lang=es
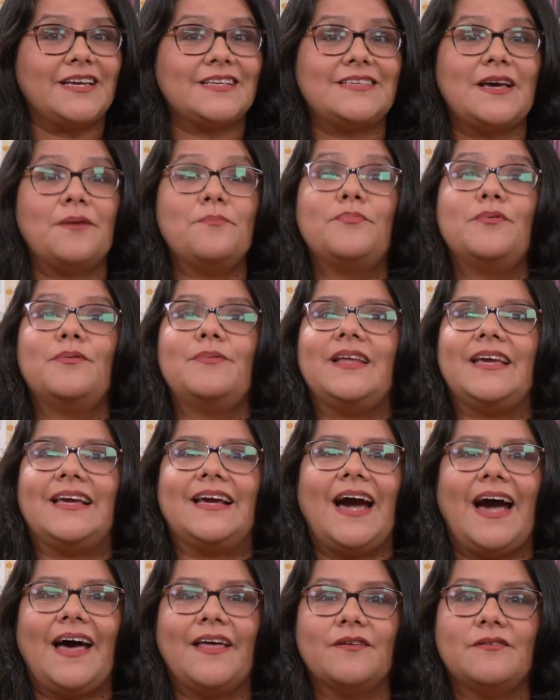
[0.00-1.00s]
que se han
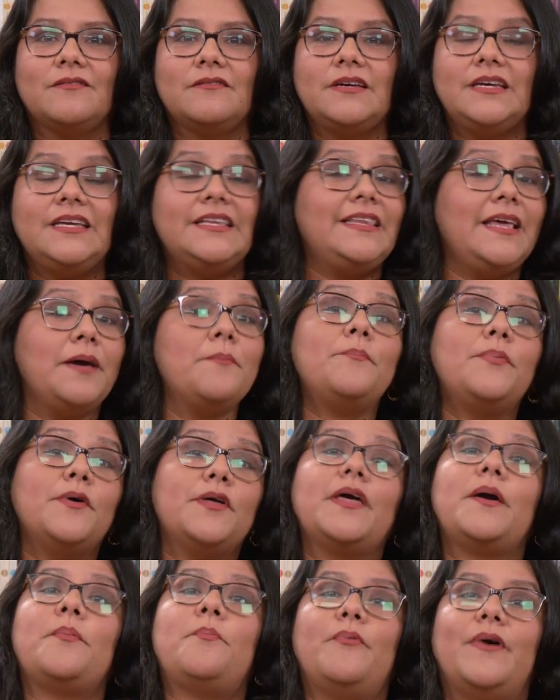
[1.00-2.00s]
publicado y tiempo
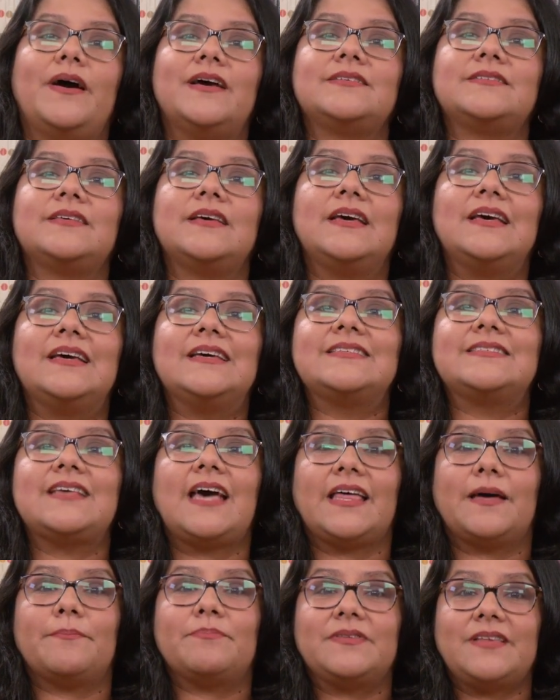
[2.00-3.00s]
después se
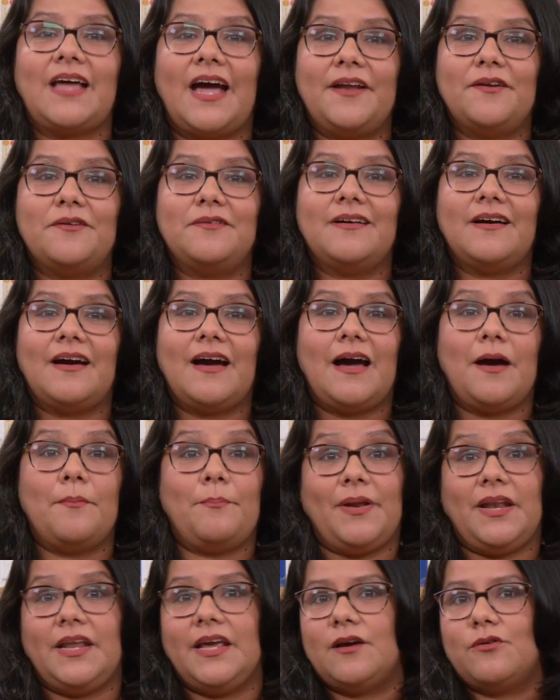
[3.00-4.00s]
adaptaron a
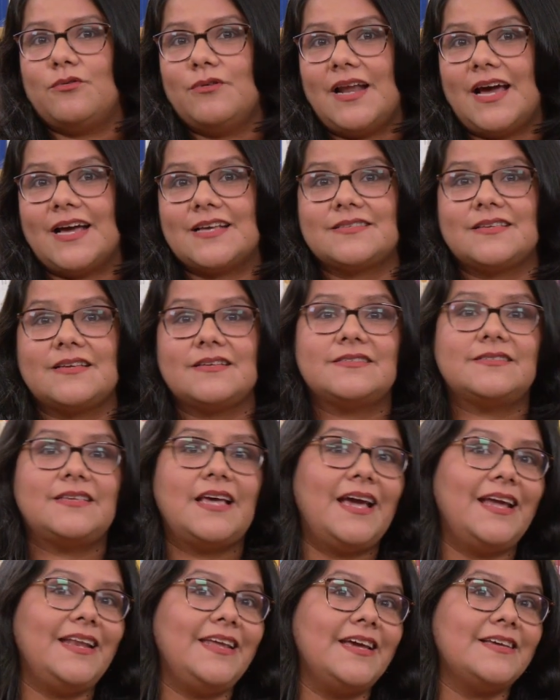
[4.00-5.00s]
películas,
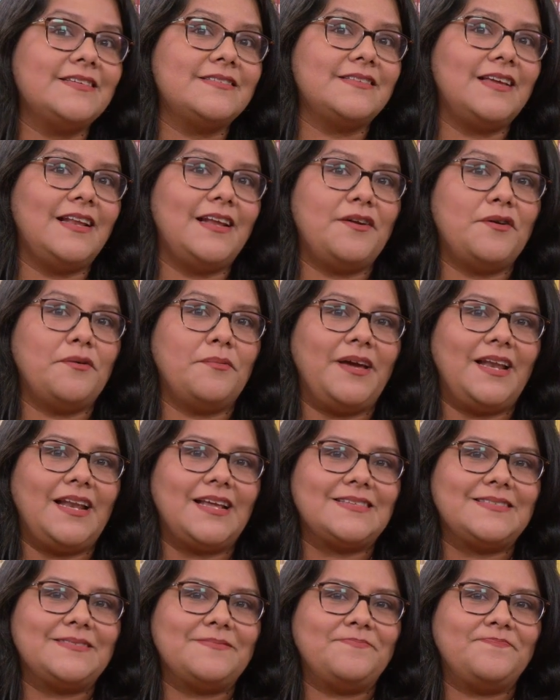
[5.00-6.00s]
series,
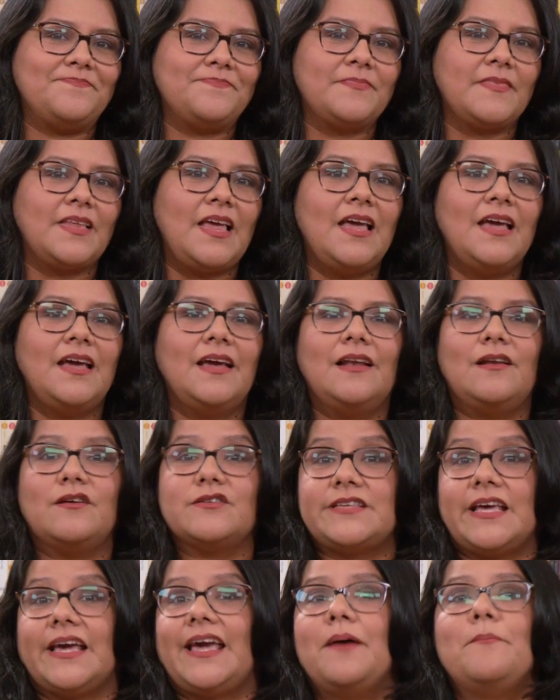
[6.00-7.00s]
telenovelas.
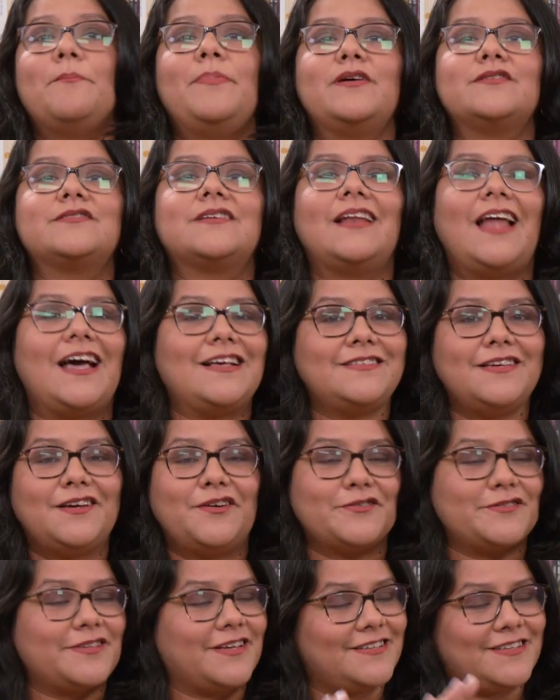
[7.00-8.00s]
Los ejemplos
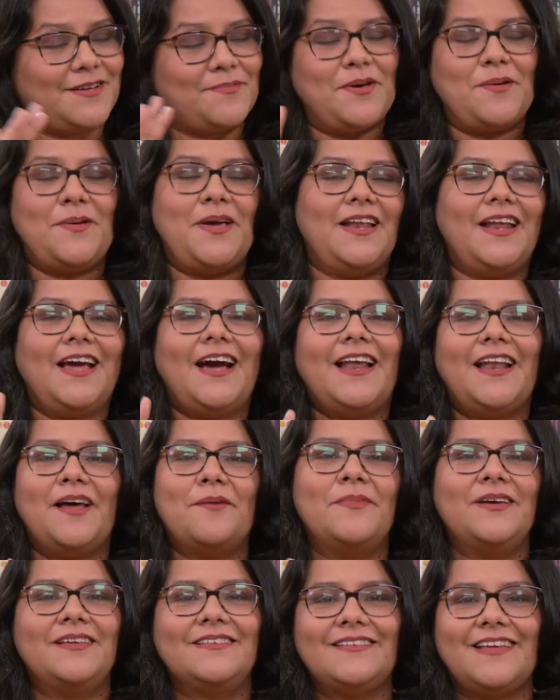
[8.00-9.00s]
clásicos que se me vienen a
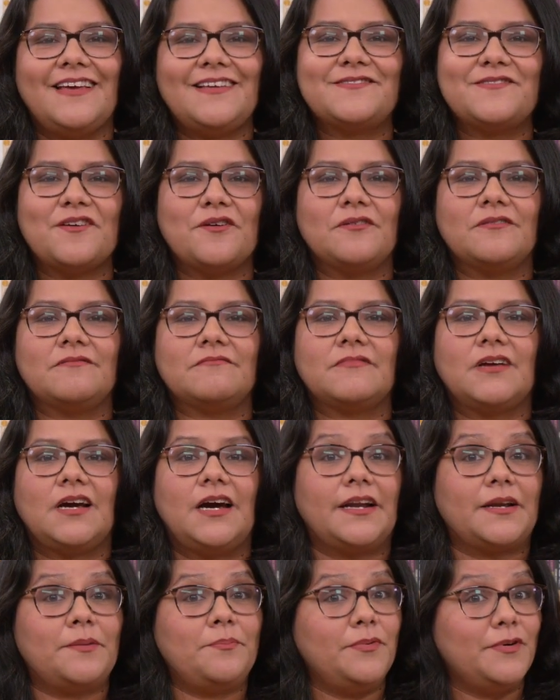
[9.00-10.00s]
la mente son
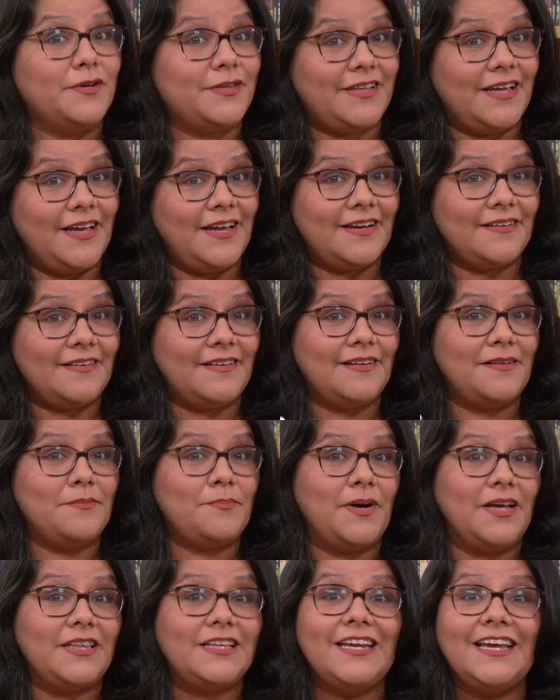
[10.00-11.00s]
Harry Potter,
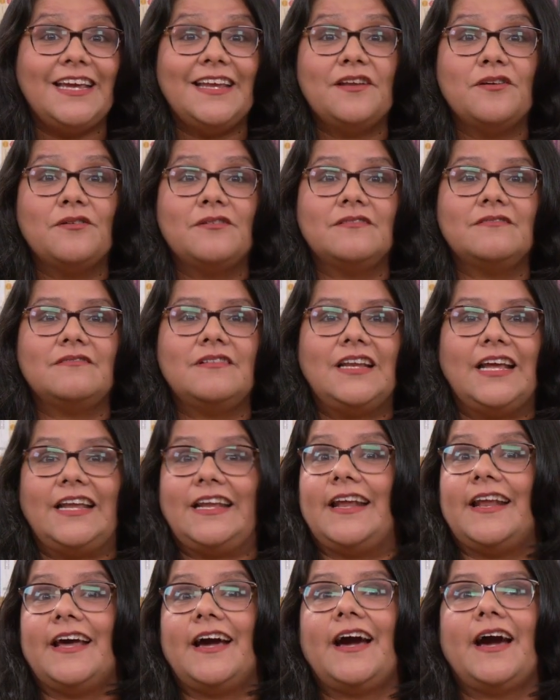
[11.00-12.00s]
Padrino, La
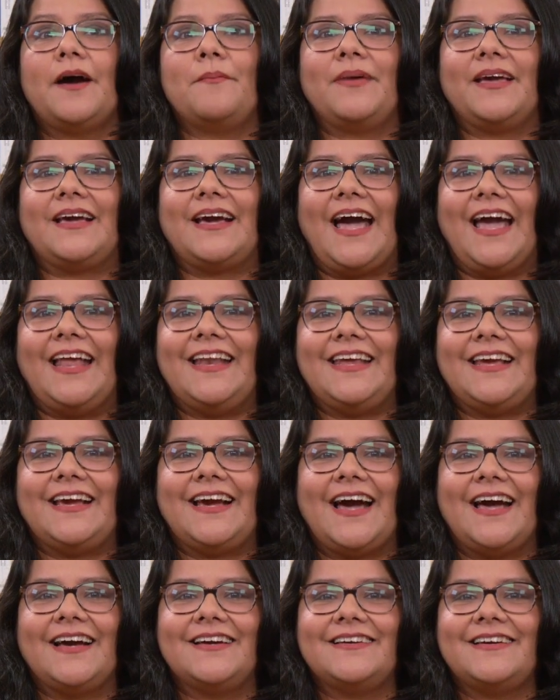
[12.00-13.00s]
Naranja
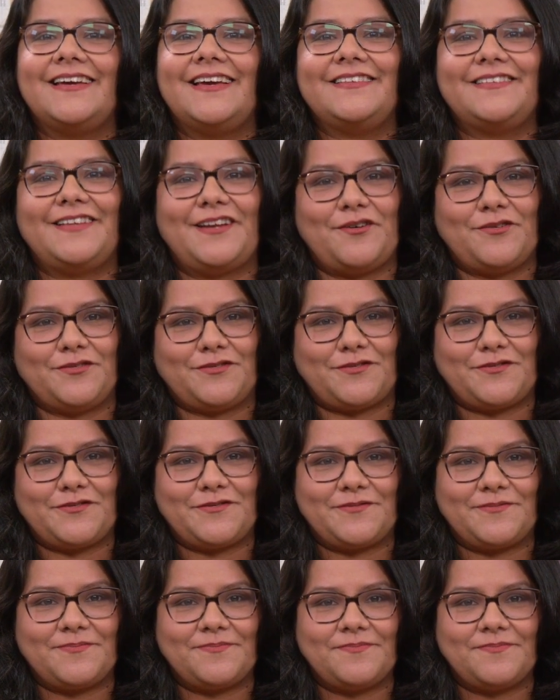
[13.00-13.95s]
Mecánica, entre otros.